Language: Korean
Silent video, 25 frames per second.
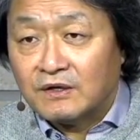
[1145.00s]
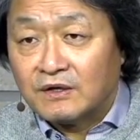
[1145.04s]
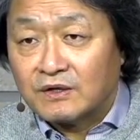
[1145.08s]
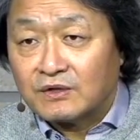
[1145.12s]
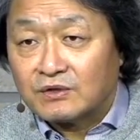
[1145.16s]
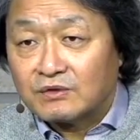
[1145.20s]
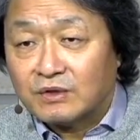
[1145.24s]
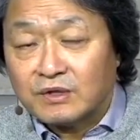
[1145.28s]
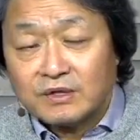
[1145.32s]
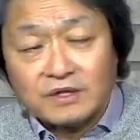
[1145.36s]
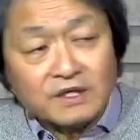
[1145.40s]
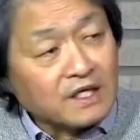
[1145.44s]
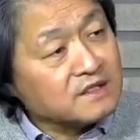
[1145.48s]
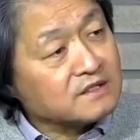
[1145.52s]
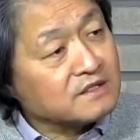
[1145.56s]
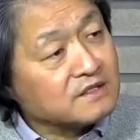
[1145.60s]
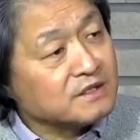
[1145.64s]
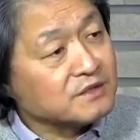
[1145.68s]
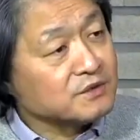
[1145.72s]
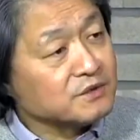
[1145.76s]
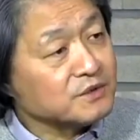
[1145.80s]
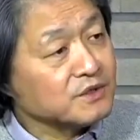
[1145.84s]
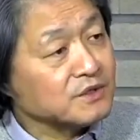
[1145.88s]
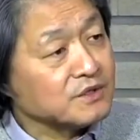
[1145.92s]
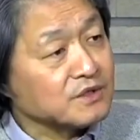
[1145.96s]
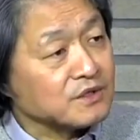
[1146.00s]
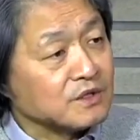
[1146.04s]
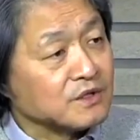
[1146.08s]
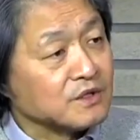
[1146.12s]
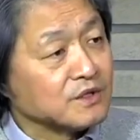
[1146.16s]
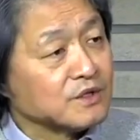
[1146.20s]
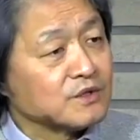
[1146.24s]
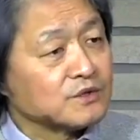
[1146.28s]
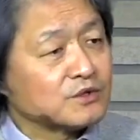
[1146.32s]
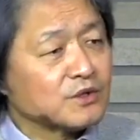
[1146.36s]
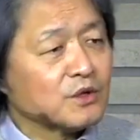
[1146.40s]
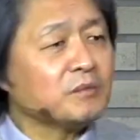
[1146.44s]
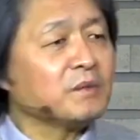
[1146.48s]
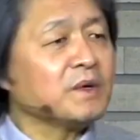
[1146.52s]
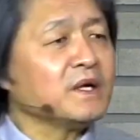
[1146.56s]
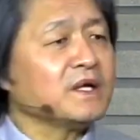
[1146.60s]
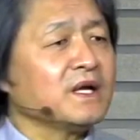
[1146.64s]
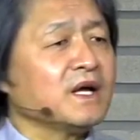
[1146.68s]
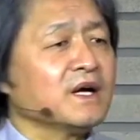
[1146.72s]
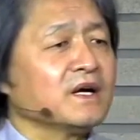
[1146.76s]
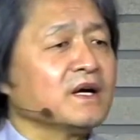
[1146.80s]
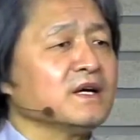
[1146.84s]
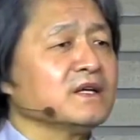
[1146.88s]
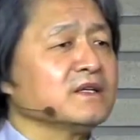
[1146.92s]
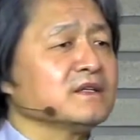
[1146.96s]
최근에 한 친구는 정말
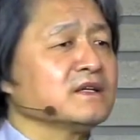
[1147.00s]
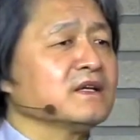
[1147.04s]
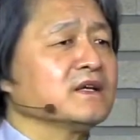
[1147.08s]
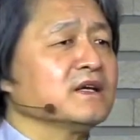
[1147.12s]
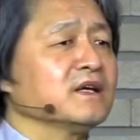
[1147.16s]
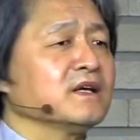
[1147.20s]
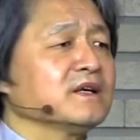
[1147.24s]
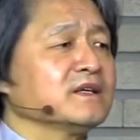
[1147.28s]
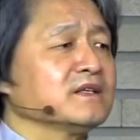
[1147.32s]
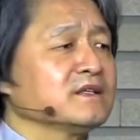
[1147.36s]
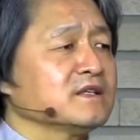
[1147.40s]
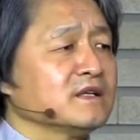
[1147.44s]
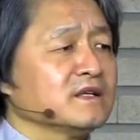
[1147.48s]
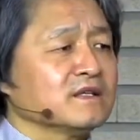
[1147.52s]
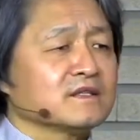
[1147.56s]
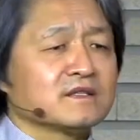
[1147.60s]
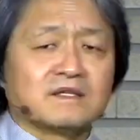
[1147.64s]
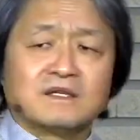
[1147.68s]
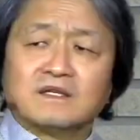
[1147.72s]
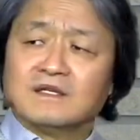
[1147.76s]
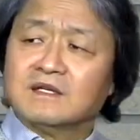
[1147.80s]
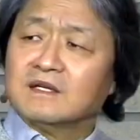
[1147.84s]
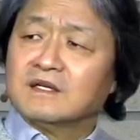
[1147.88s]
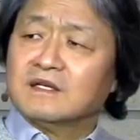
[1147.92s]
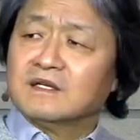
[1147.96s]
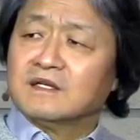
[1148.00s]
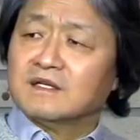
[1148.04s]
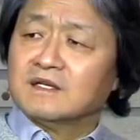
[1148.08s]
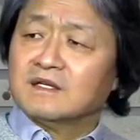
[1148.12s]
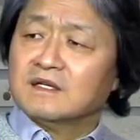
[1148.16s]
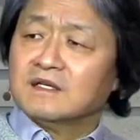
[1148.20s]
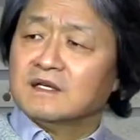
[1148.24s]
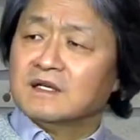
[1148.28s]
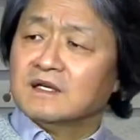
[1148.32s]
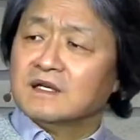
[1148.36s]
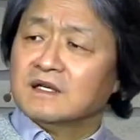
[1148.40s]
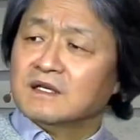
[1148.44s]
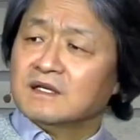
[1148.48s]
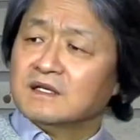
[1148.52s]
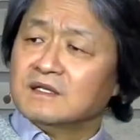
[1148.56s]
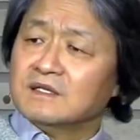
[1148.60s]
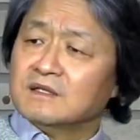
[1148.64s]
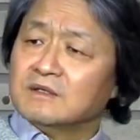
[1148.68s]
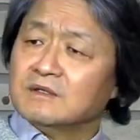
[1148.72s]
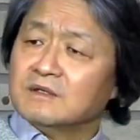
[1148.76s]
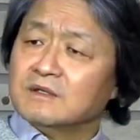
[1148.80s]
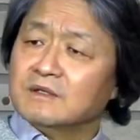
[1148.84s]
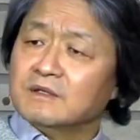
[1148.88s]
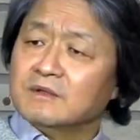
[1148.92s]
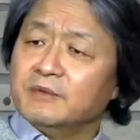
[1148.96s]
약간 이렇게 어,
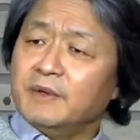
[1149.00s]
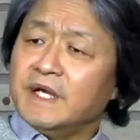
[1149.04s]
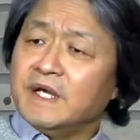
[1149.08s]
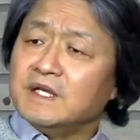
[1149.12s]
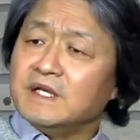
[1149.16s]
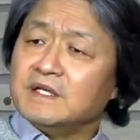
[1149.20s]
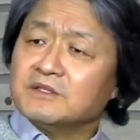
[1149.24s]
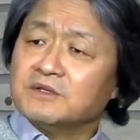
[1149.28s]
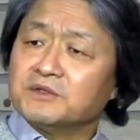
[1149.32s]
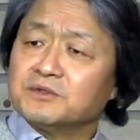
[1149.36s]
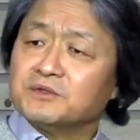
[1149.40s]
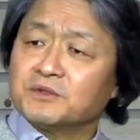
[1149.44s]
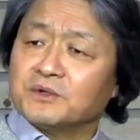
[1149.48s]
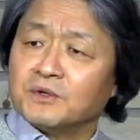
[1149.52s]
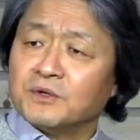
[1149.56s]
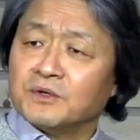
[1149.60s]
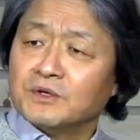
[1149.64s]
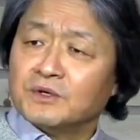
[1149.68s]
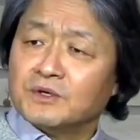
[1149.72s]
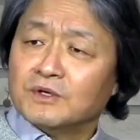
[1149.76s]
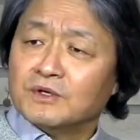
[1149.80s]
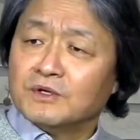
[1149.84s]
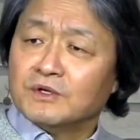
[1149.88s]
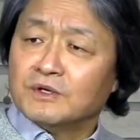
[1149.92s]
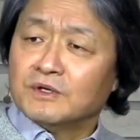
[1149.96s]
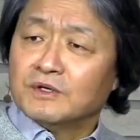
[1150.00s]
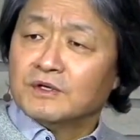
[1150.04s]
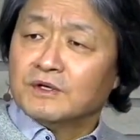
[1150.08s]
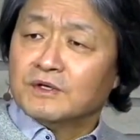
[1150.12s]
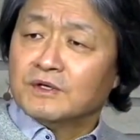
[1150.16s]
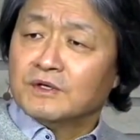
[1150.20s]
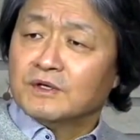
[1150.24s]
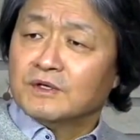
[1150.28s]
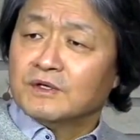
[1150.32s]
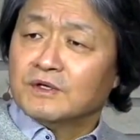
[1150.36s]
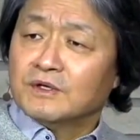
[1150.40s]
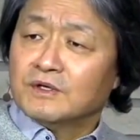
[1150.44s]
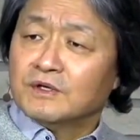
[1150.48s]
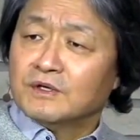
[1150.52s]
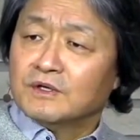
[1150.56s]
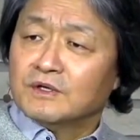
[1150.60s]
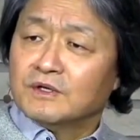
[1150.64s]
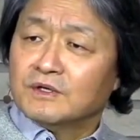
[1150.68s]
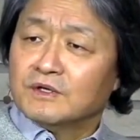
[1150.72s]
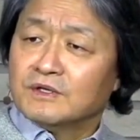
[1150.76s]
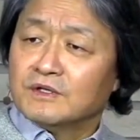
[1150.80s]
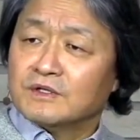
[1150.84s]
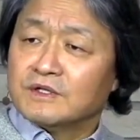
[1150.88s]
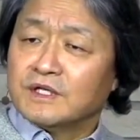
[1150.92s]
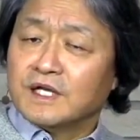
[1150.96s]
회의적으로
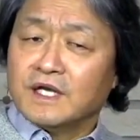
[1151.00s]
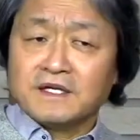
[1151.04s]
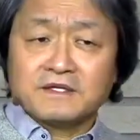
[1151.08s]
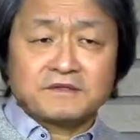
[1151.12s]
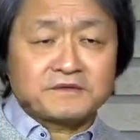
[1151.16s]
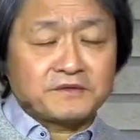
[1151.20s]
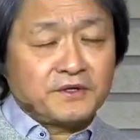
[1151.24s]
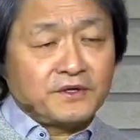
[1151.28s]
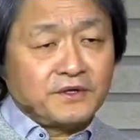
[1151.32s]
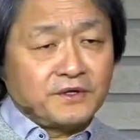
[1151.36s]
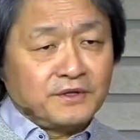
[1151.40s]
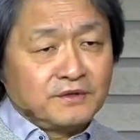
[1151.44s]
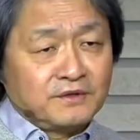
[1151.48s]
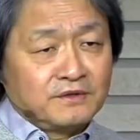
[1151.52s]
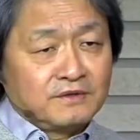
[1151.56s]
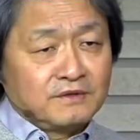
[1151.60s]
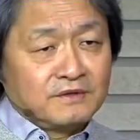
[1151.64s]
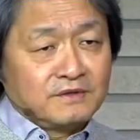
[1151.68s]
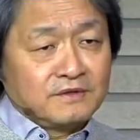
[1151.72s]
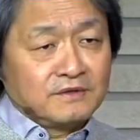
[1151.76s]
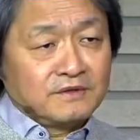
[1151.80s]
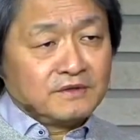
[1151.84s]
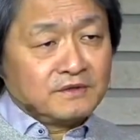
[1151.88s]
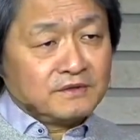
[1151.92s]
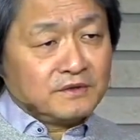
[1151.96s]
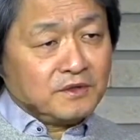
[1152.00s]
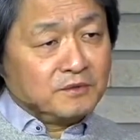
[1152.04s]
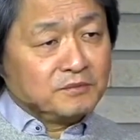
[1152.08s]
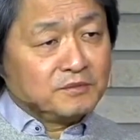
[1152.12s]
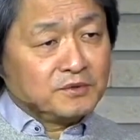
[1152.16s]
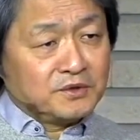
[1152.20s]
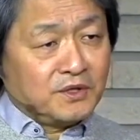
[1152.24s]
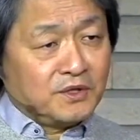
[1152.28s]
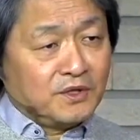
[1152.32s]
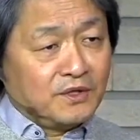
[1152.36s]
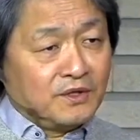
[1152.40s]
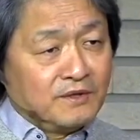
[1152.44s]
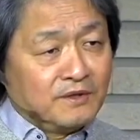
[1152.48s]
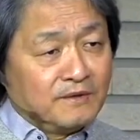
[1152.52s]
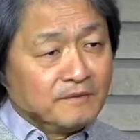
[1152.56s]
대했어요. 처음부터.